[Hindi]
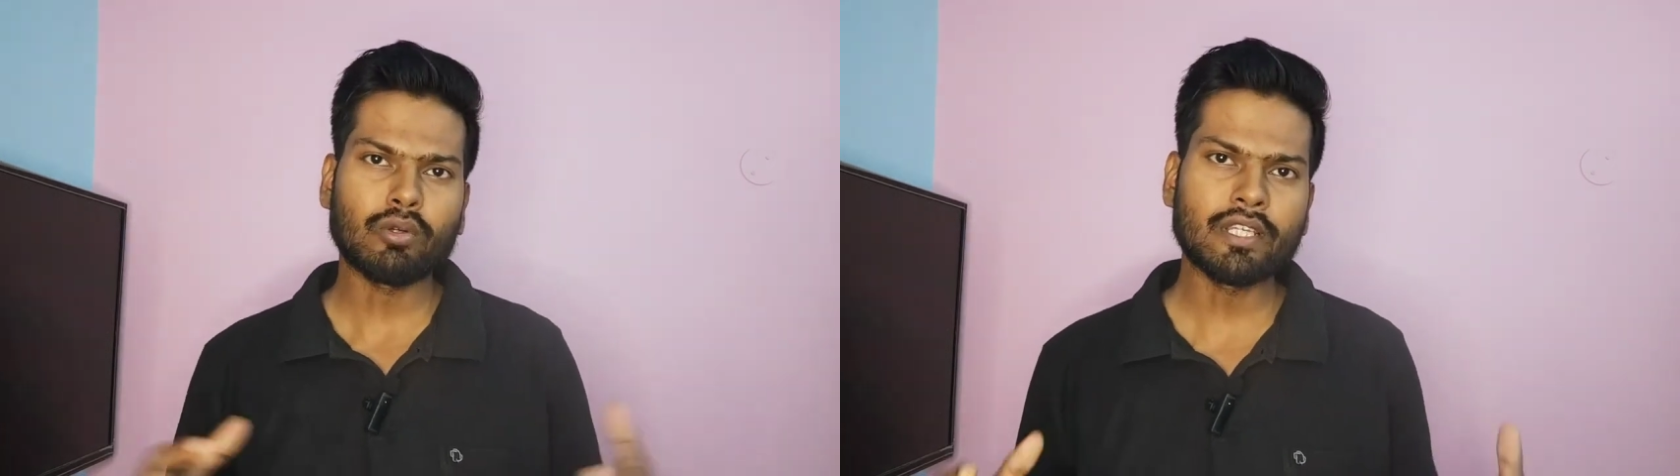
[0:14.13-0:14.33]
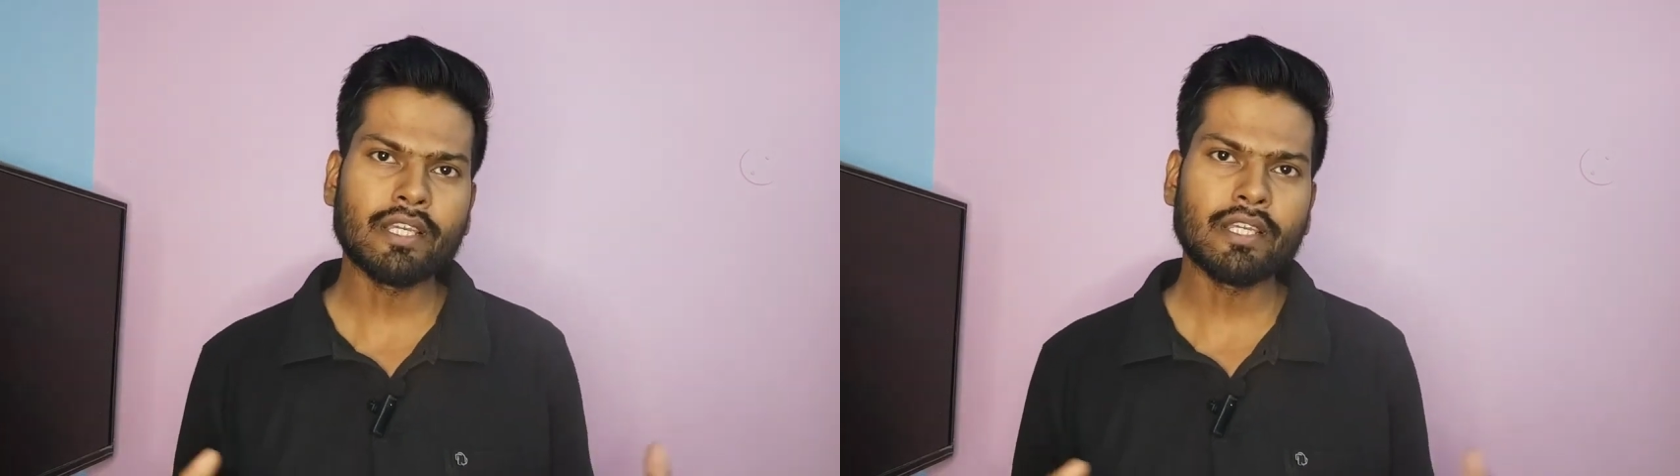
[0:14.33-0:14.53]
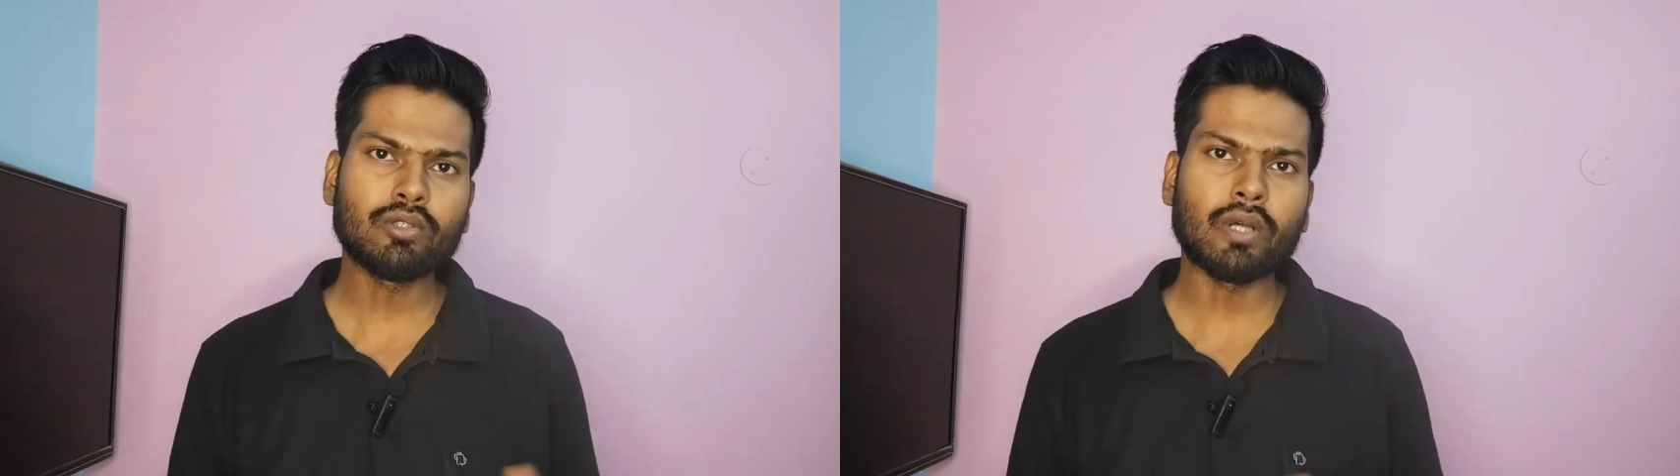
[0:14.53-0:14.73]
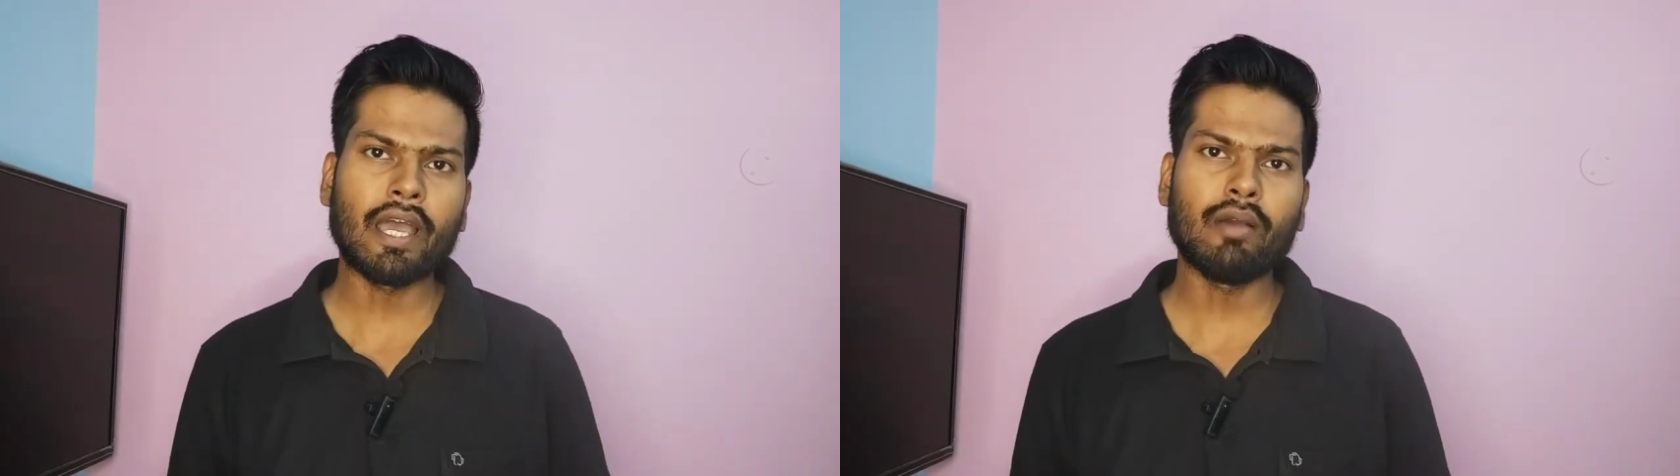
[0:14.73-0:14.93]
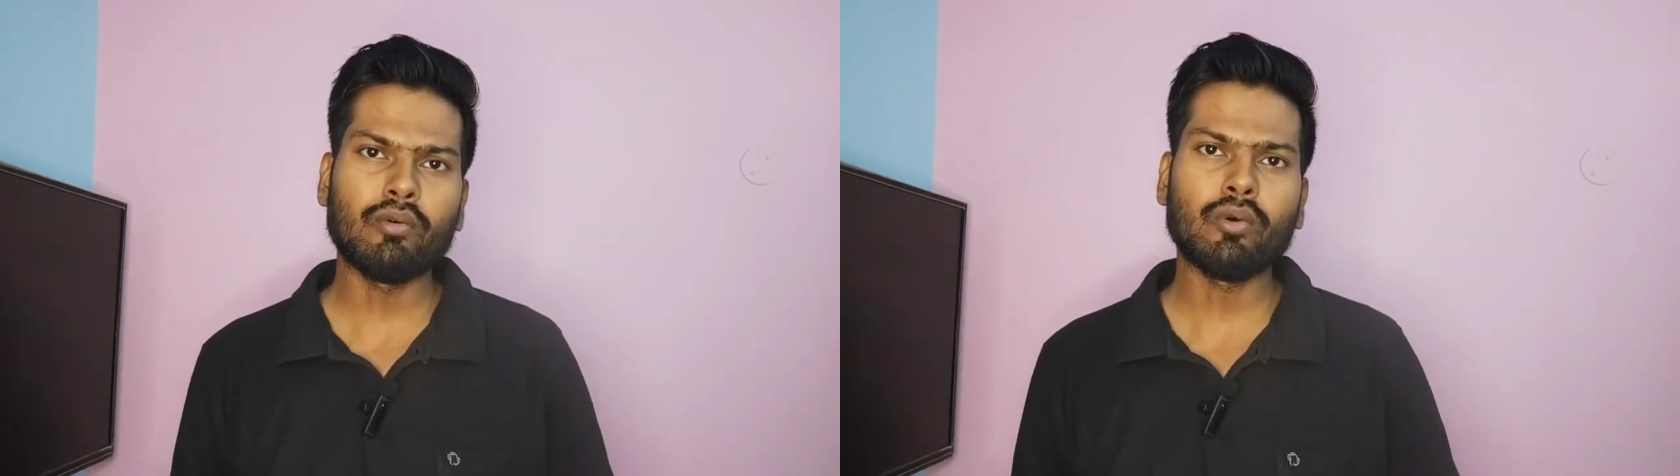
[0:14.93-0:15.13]
कोचिंग की जो
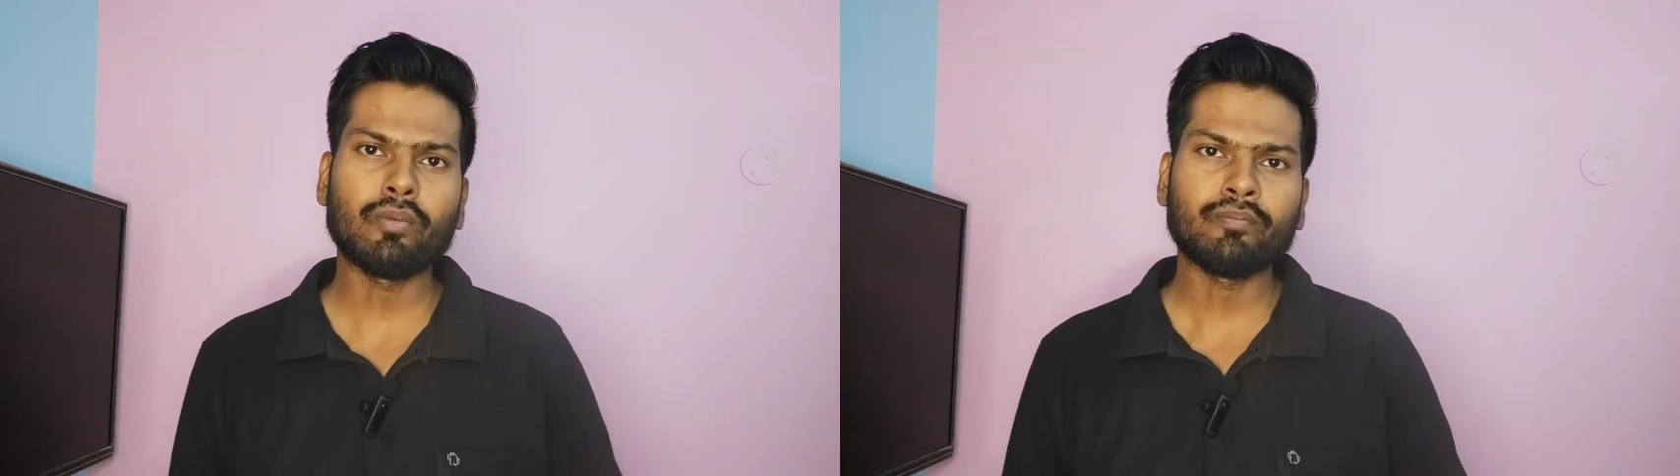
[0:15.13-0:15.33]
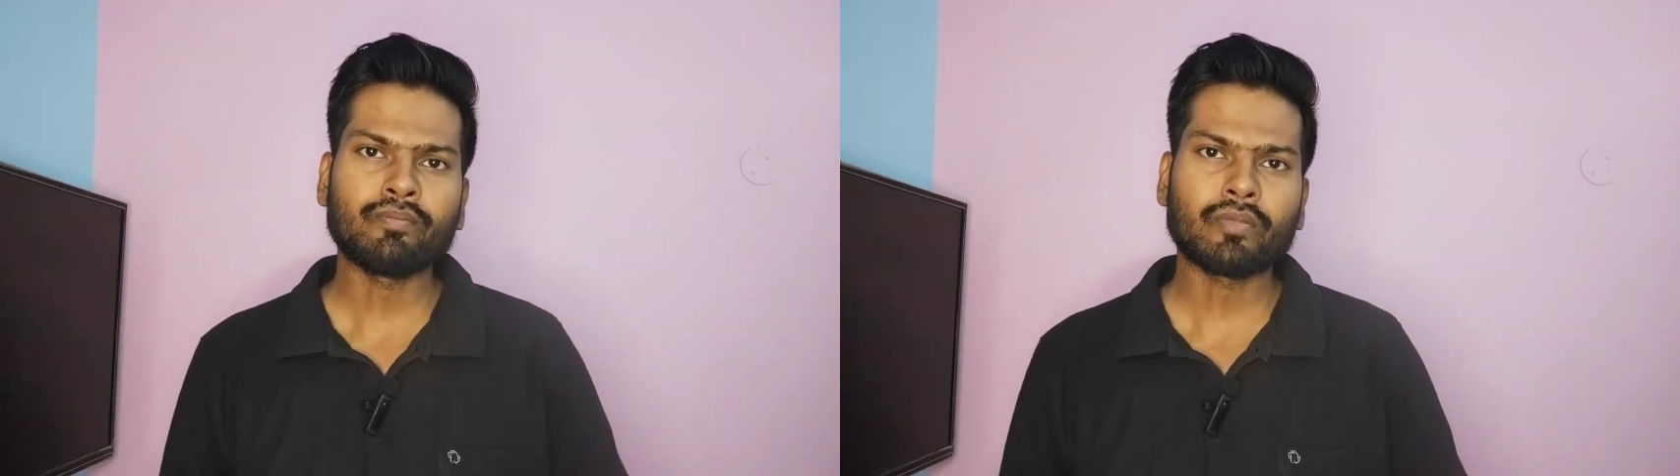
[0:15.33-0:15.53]
है वो